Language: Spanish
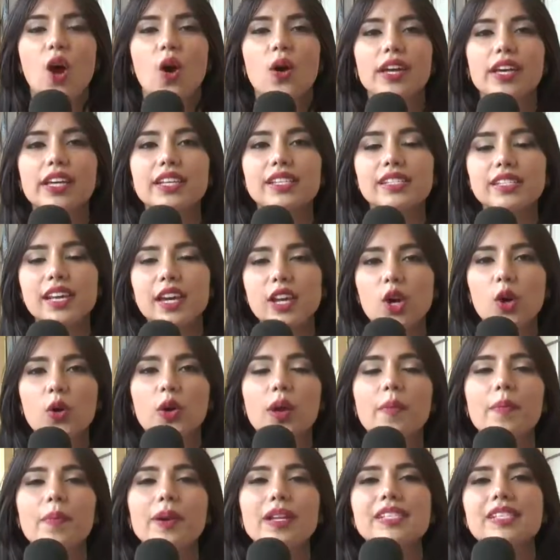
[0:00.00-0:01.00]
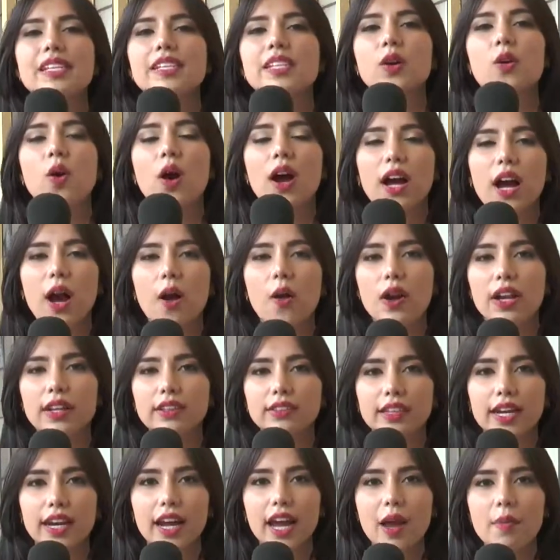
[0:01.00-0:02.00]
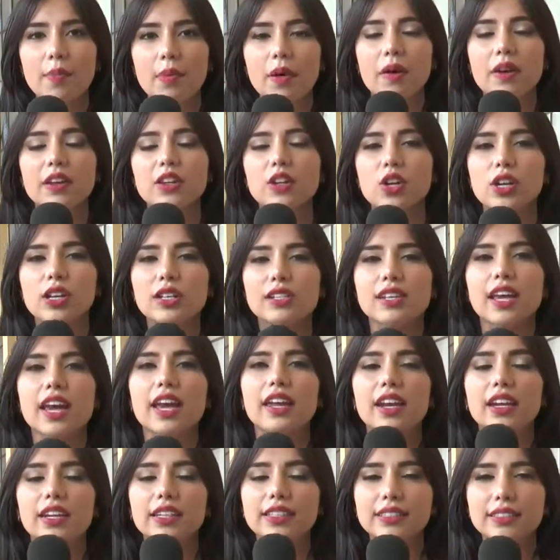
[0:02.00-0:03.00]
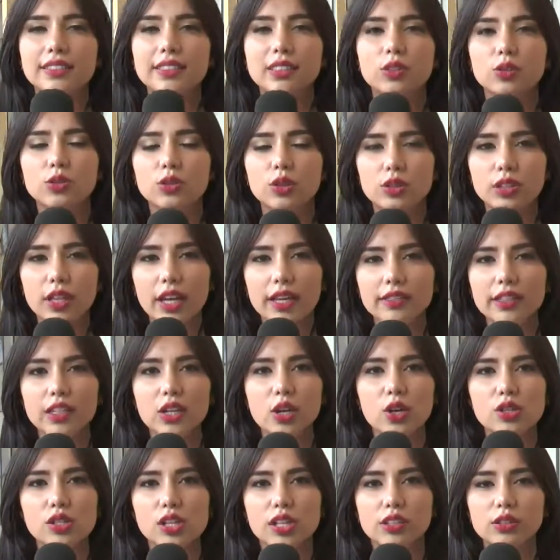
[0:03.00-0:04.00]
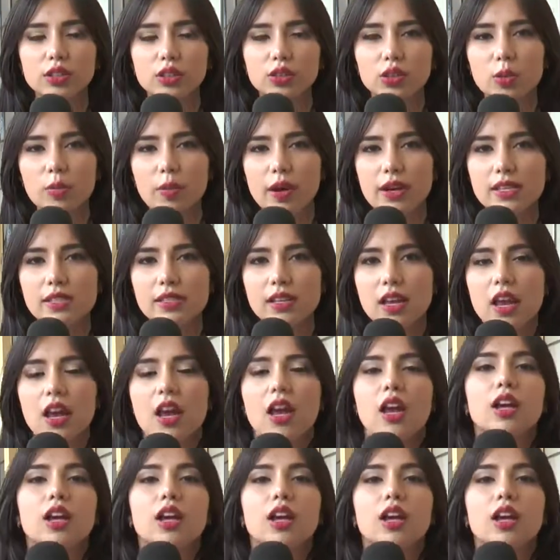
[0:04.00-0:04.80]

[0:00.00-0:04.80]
Hoy 15 de noviembre se llevó a cabo la entrega de pabellones en el Instituto Técnico Santo Tomás,